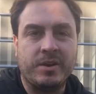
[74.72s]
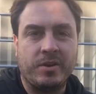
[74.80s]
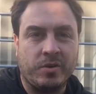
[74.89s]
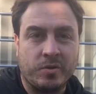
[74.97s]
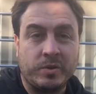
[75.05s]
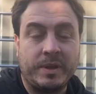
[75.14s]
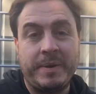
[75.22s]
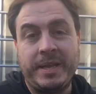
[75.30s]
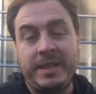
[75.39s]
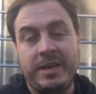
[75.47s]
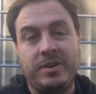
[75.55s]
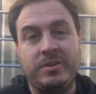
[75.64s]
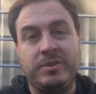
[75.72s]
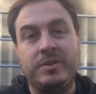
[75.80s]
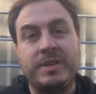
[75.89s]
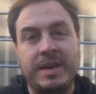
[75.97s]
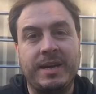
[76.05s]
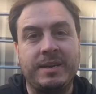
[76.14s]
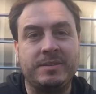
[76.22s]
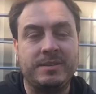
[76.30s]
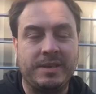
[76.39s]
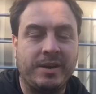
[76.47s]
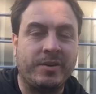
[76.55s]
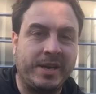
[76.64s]
conjuntamente con otras
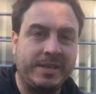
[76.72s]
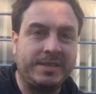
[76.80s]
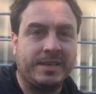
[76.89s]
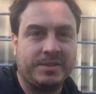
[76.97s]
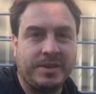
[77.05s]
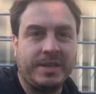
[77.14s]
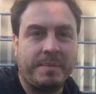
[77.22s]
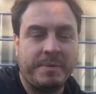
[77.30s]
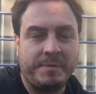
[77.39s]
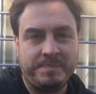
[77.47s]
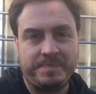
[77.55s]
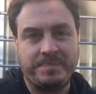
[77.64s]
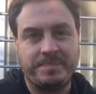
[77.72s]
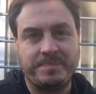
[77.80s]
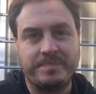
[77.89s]
organizaciones también.